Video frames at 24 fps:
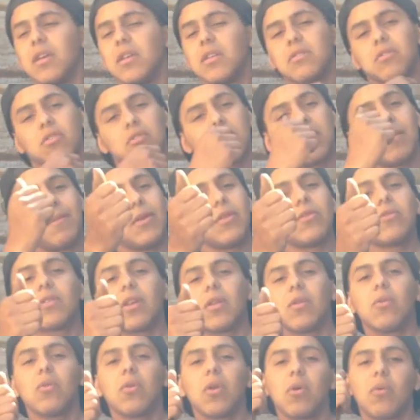Entonces mando un
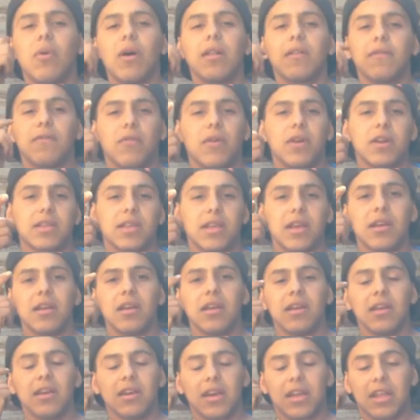saludo igual, fuerza,
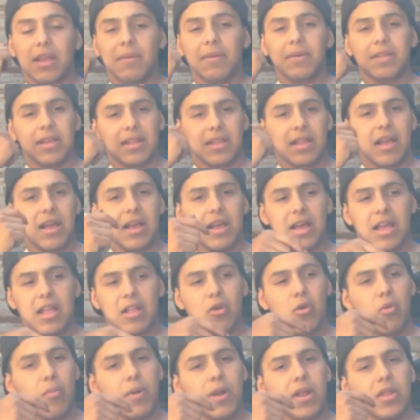que también se está
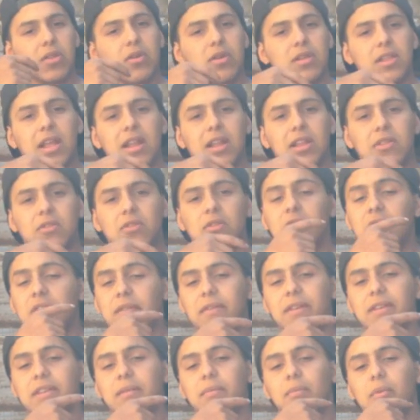recuperando de esta lesión que
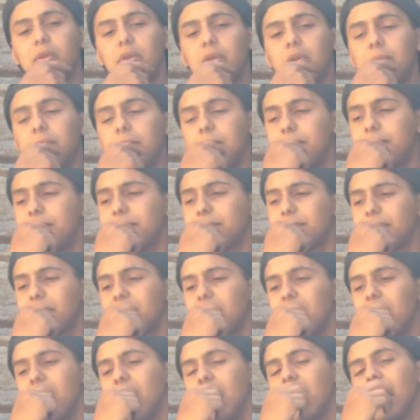fue hace poco.
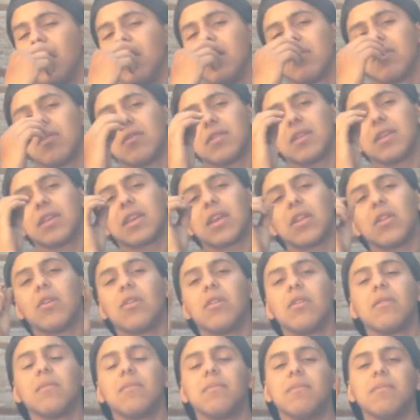Entonces
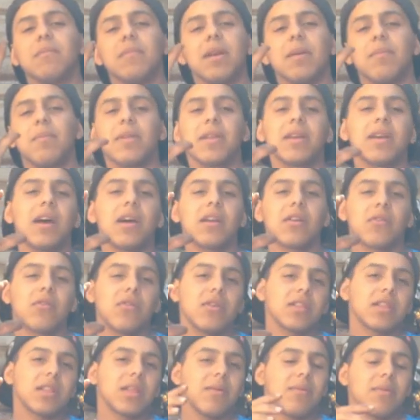quiero explicar con
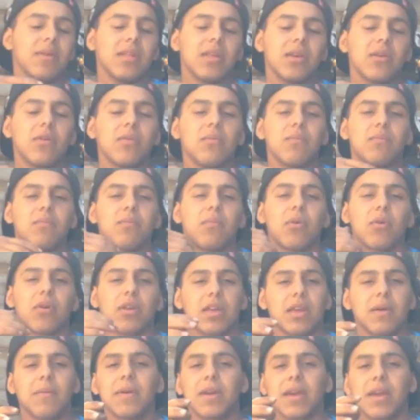este video por
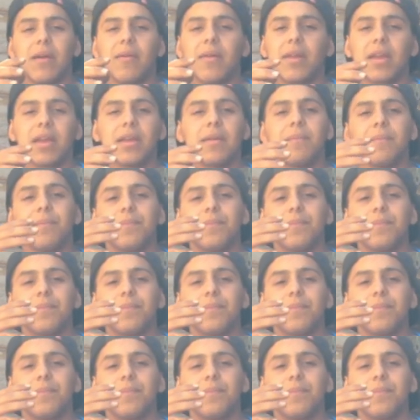qué me quebré,